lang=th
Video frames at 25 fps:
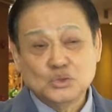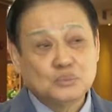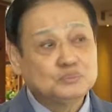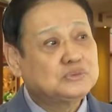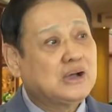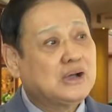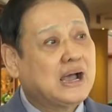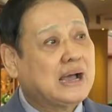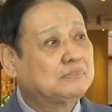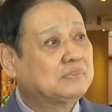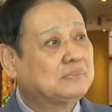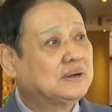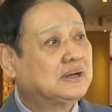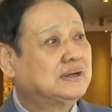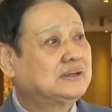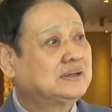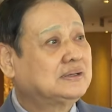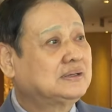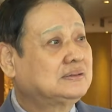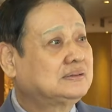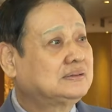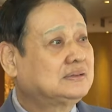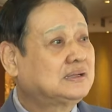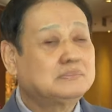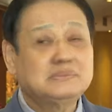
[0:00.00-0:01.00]
ยุบยาบเลย
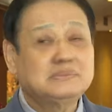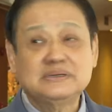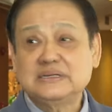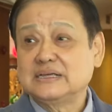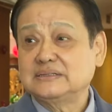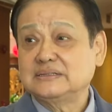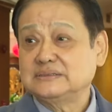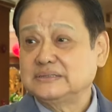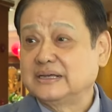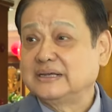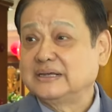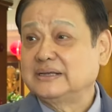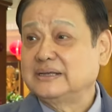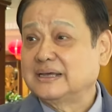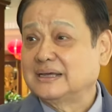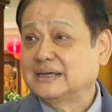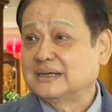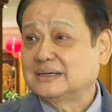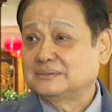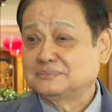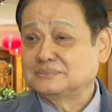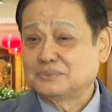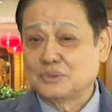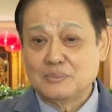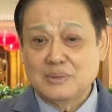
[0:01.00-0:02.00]
ถ้าไม่ใช่จีนเนี่
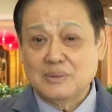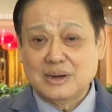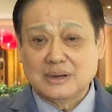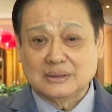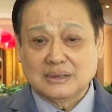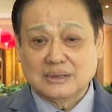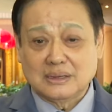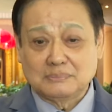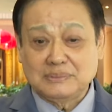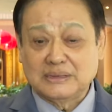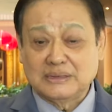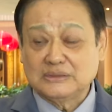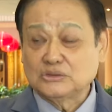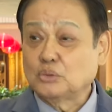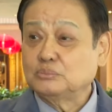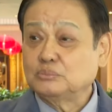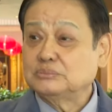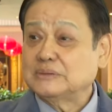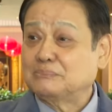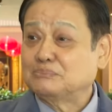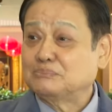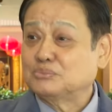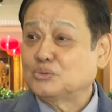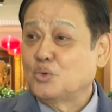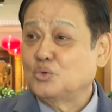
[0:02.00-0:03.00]
ยผมว่าเขาเป็นต้
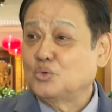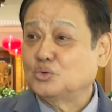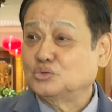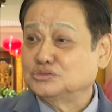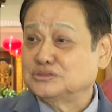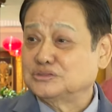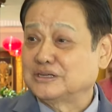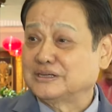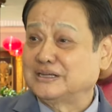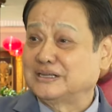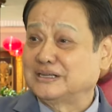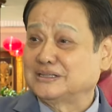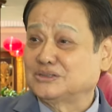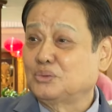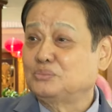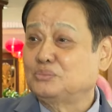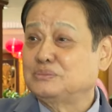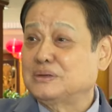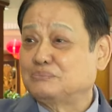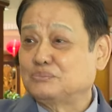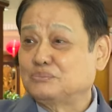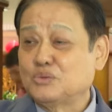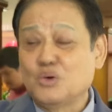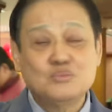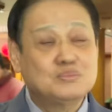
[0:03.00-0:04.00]
มยำกุ้งเศรษฐกิจต้
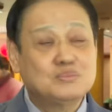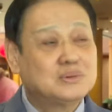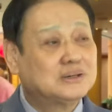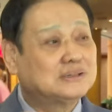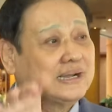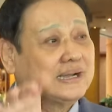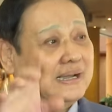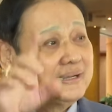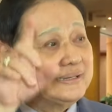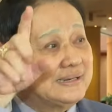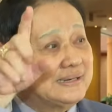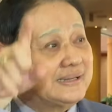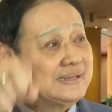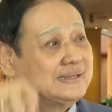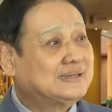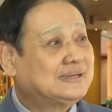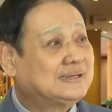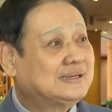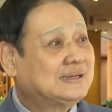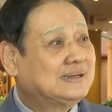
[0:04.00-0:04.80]
มยำกุ้งเมืองใดใน